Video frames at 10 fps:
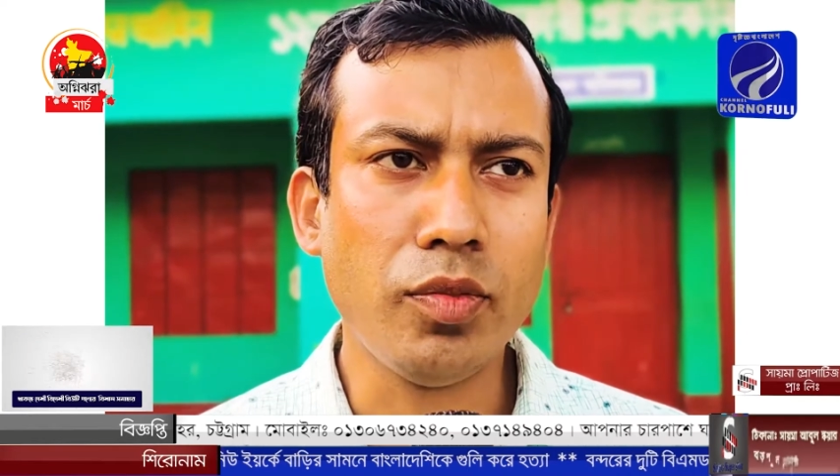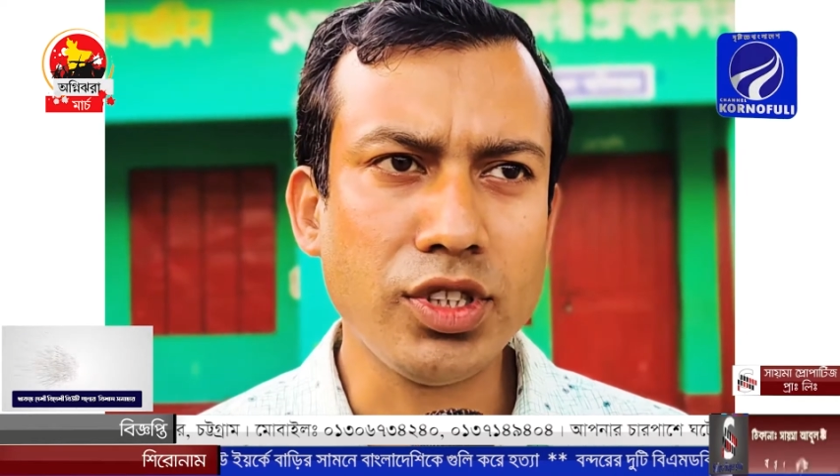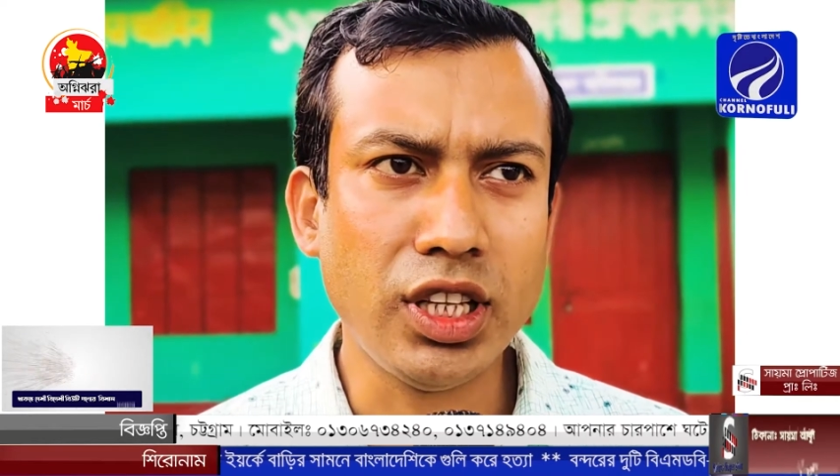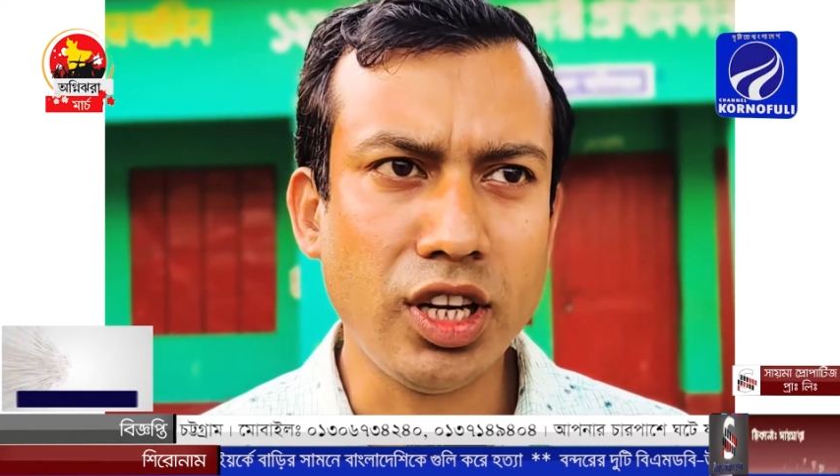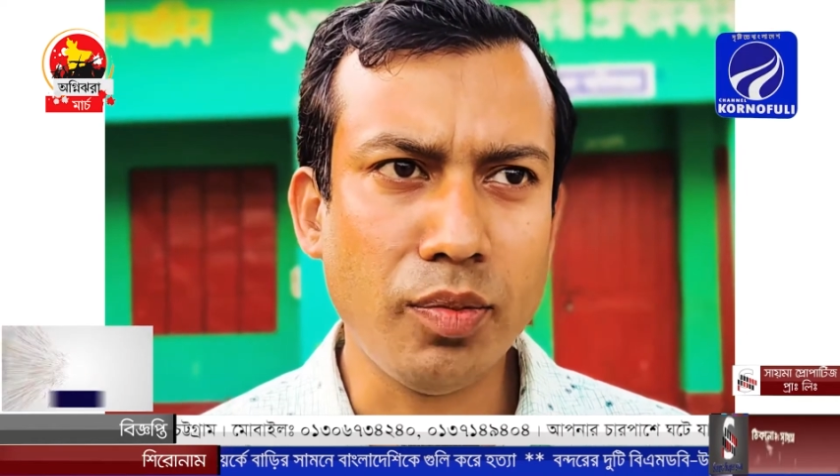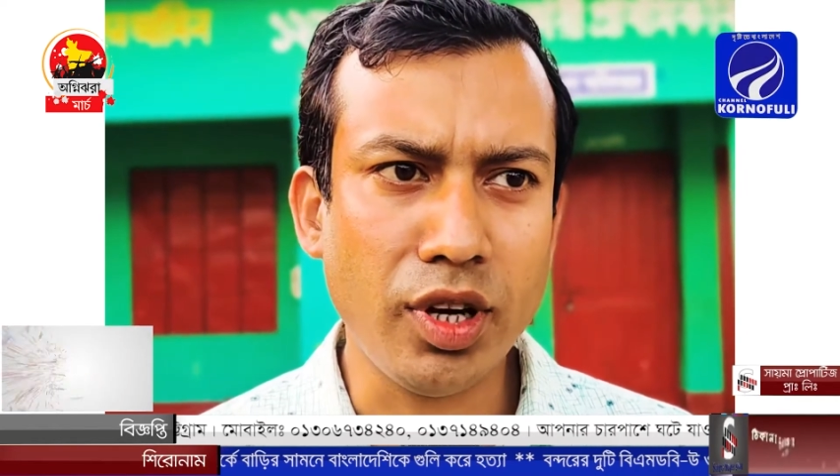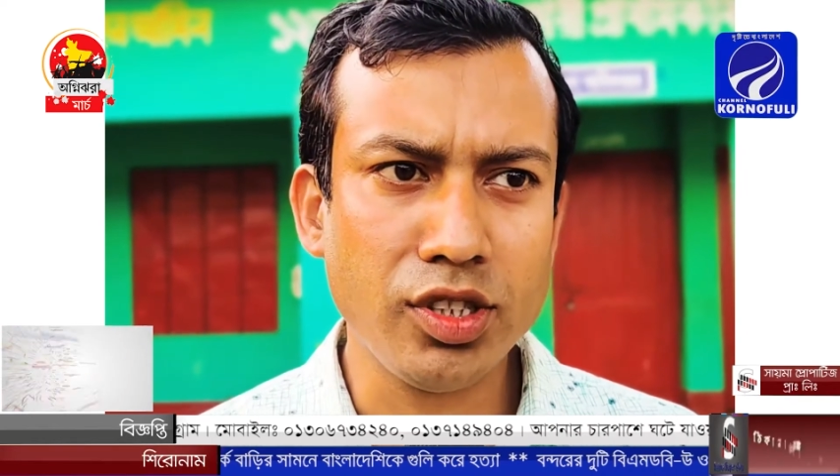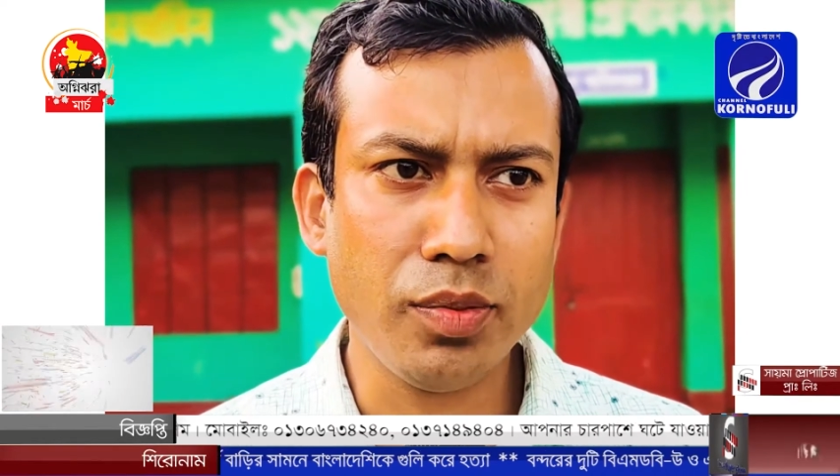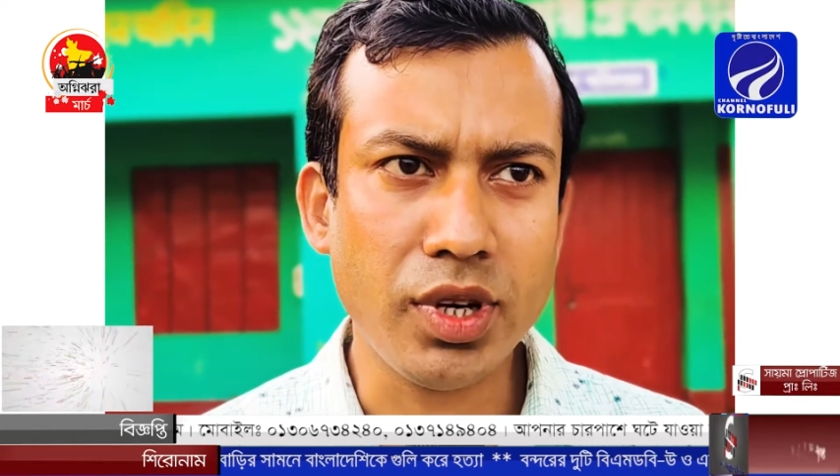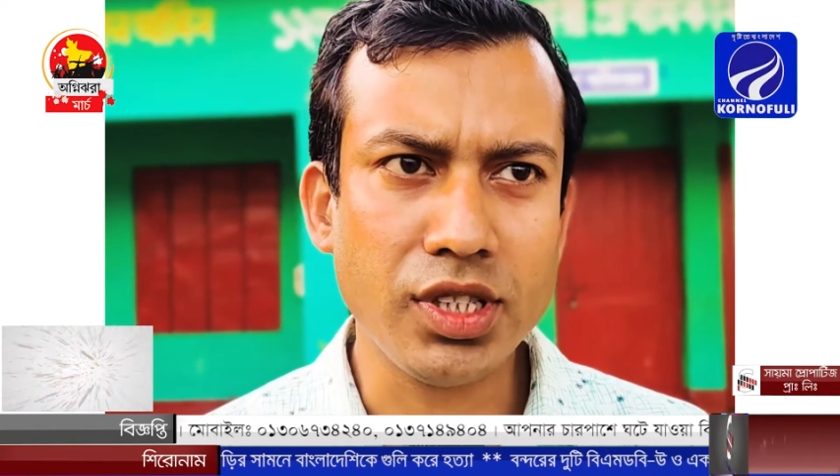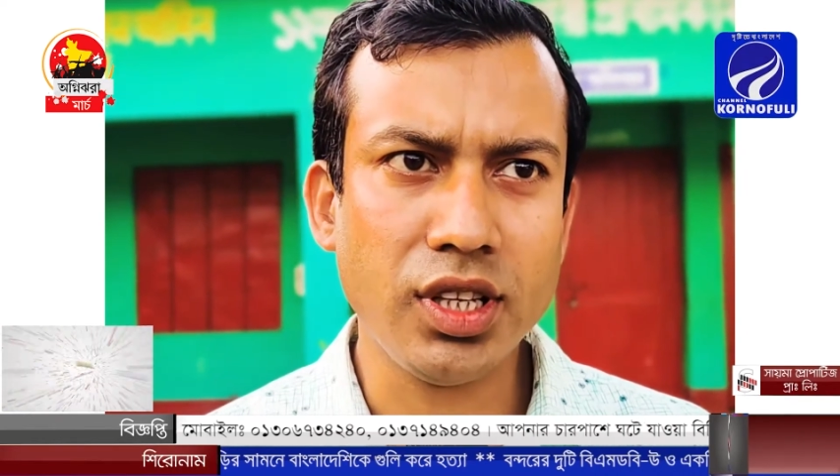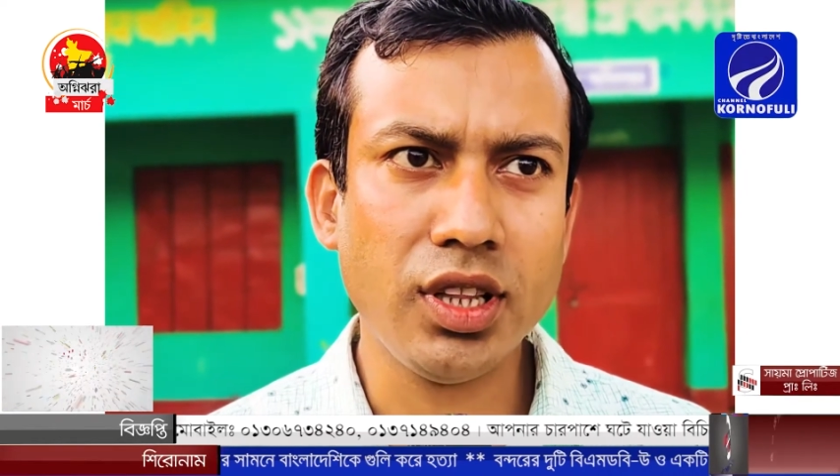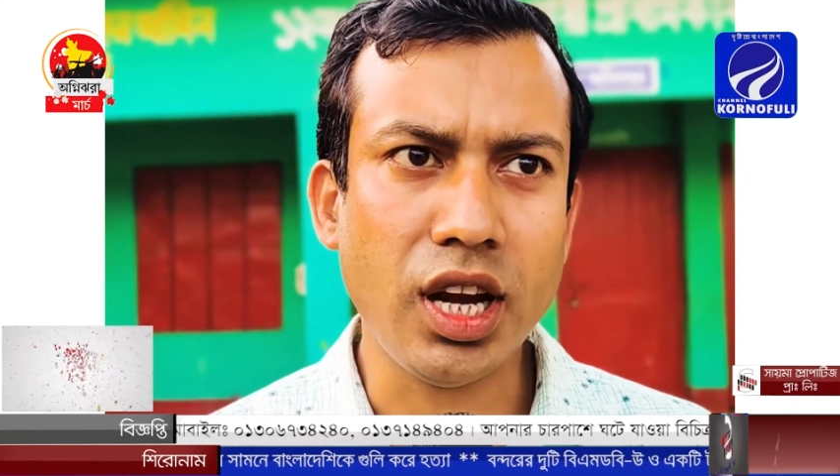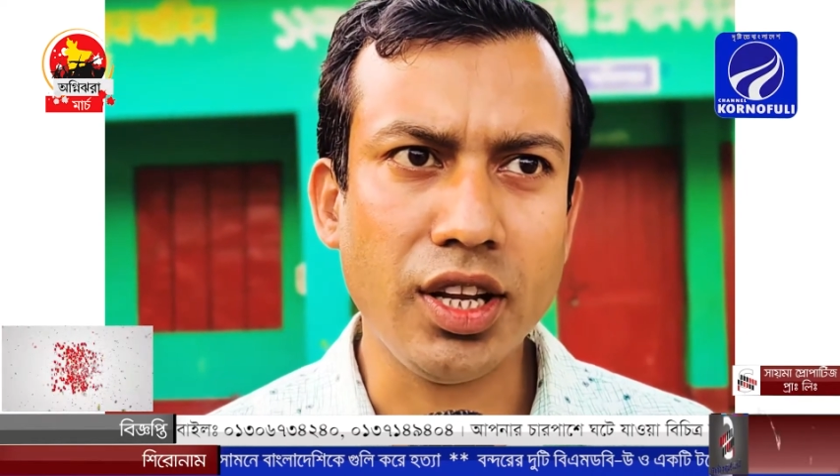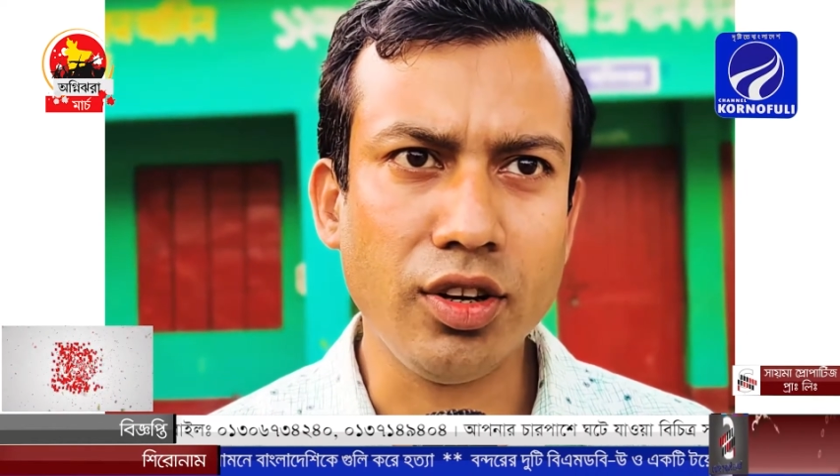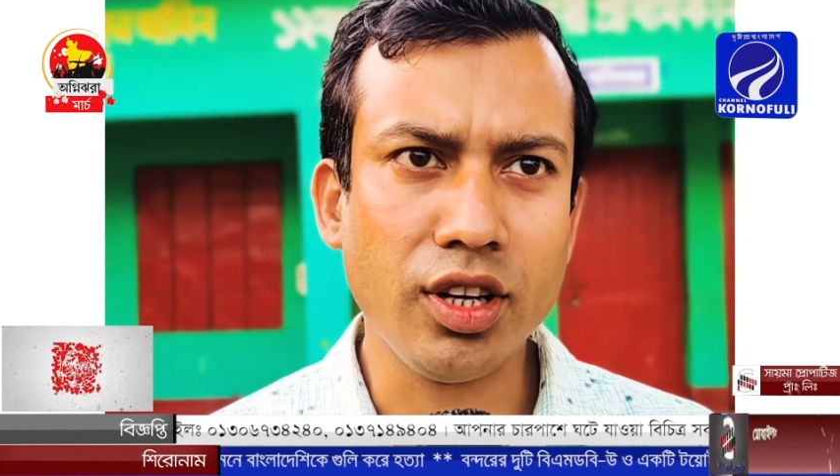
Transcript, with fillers: সাধারণ মানুষের পাশে দাঁড়িয়ে অনেক